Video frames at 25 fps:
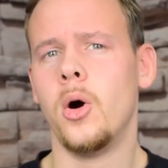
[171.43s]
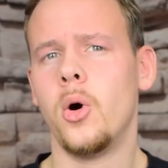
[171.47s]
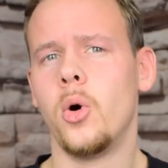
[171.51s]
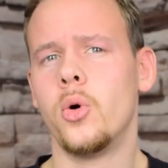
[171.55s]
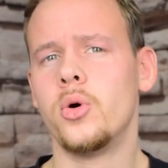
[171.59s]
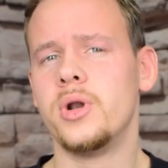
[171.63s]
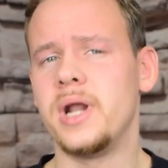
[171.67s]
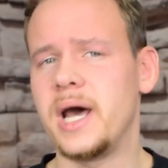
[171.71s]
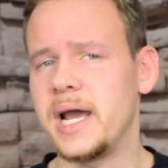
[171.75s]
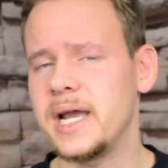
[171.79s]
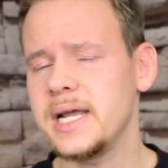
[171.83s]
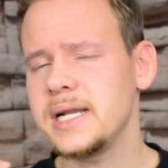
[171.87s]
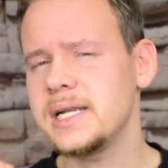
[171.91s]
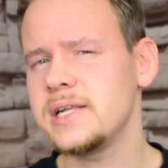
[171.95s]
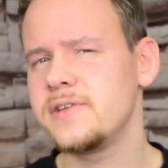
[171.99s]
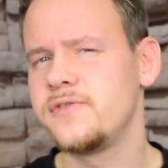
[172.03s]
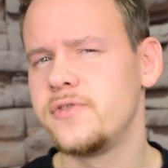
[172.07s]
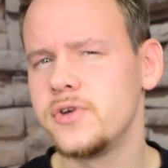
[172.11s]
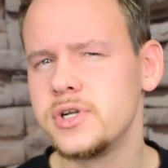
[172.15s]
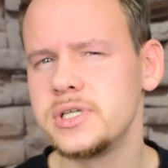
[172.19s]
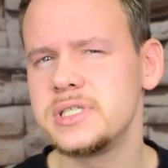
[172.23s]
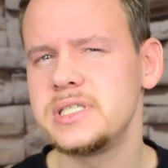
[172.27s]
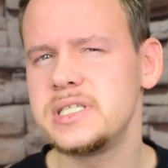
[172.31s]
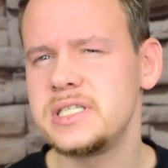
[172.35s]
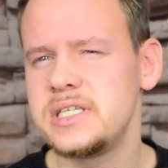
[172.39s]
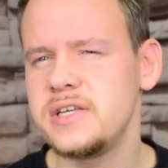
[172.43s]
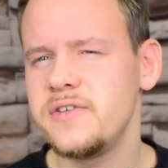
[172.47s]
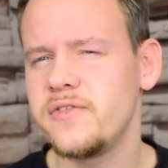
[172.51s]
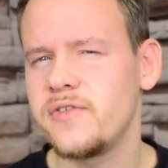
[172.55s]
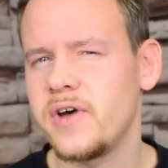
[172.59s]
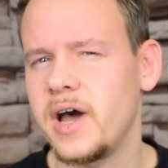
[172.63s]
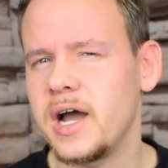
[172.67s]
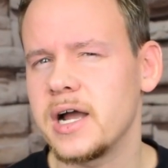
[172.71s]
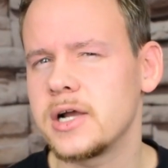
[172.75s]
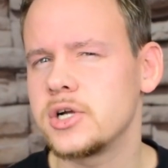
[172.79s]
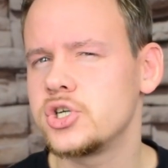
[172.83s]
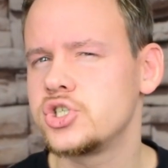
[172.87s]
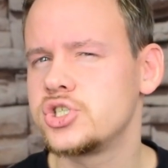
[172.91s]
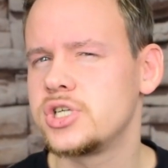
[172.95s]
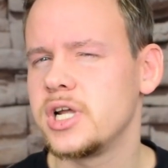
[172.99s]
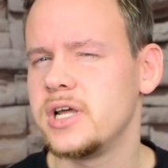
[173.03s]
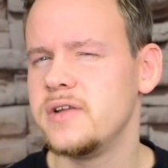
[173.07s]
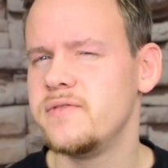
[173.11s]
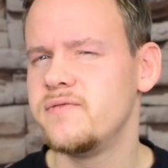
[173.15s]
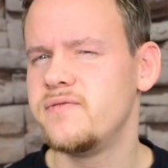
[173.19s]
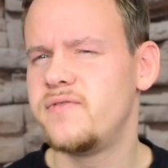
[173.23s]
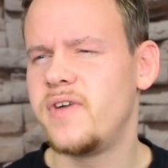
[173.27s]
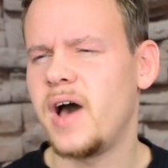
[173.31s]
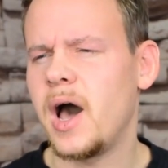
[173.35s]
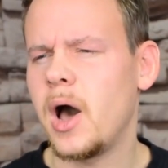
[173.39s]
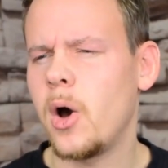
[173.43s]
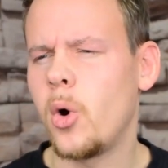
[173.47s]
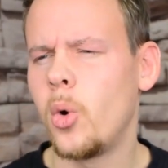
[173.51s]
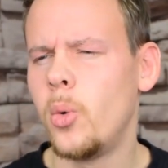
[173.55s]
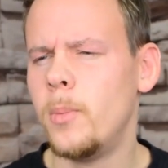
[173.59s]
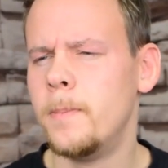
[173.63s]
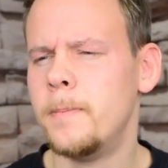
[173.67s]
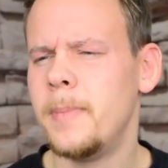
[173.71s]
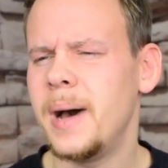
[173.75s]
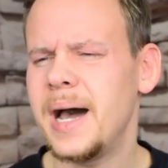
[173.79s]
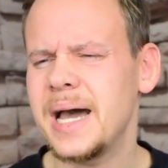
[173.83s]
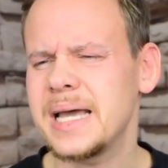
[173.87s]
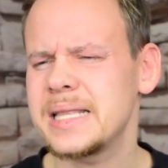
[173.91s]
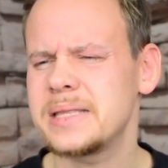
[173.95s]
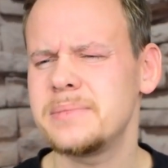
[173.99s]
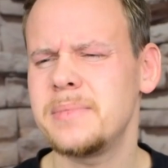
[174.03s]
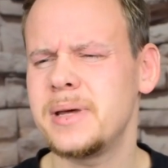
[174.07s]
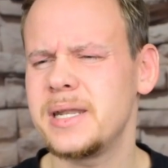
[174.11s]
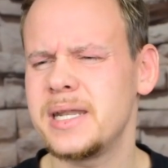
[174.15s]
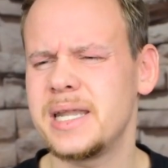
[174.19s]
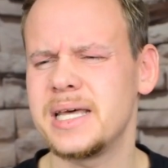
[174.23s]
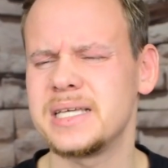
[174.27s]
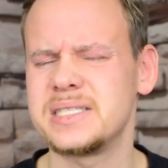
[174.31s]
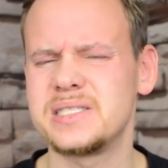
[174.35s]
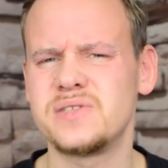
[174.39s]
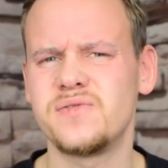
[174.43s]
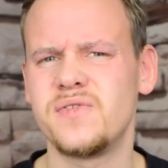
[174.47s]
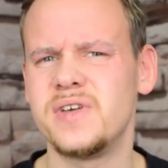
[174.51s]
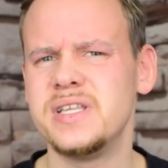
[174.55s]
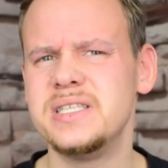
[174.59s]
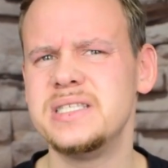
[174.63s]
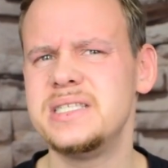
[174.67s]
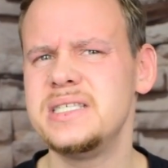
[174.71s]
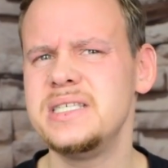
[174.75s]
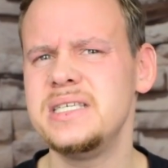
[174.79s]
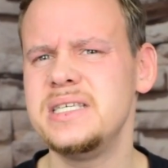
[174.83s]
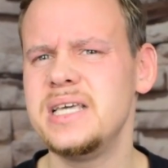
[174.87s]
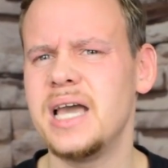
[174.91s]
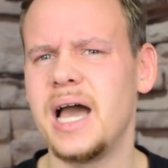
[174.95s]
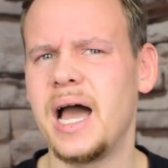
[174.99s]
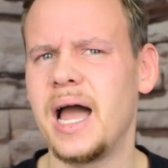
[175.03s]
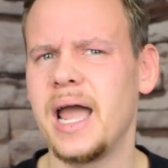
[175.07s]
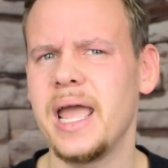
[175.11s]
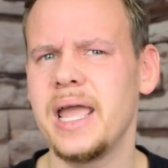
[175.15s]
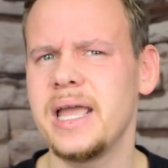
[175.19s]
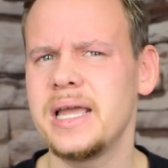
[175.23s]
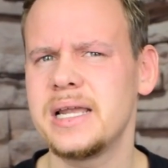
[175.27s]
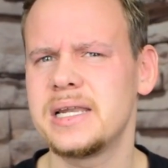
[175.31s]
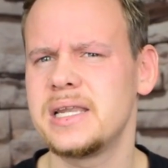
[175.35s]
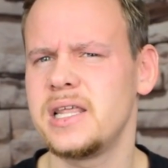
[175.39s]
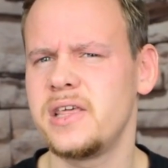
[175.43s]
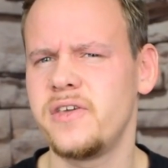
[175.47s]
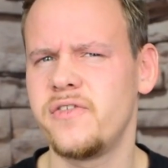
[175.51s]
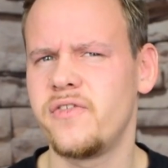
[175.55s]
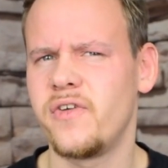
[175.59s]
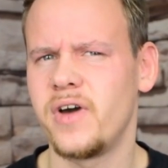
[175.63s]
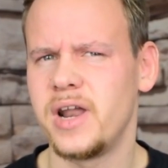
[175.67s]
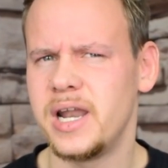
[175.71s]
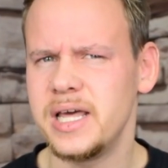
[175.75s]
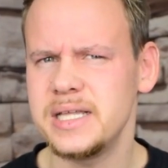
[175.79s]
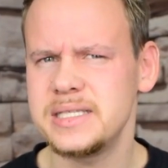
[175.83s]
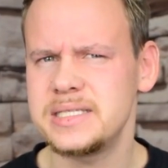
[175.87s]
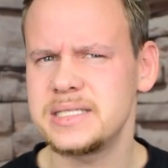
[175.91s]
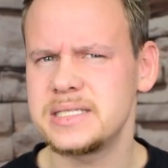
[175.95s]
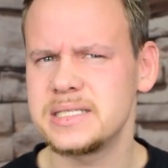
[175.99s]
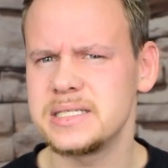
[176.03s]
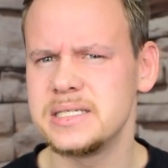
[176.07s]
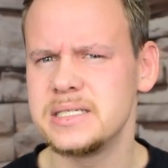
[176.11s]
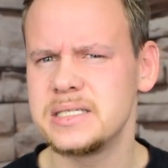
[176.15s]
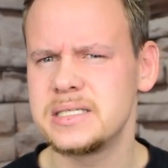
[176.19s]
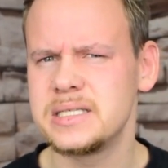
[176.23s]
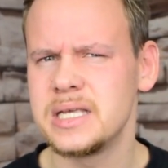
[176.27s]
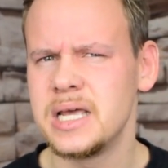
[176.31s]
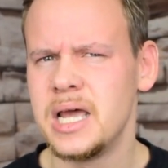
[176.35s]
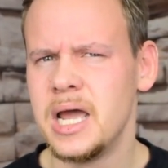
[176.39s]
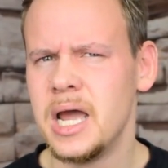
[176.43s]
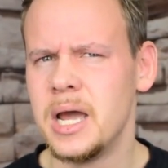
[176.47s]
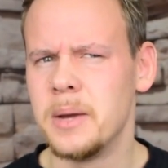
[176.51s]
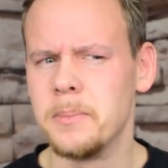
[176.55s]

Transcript: Und eigentlich würde sich die Frage stellen, warum macht man das, wenn sie eigentlich verletzt ist,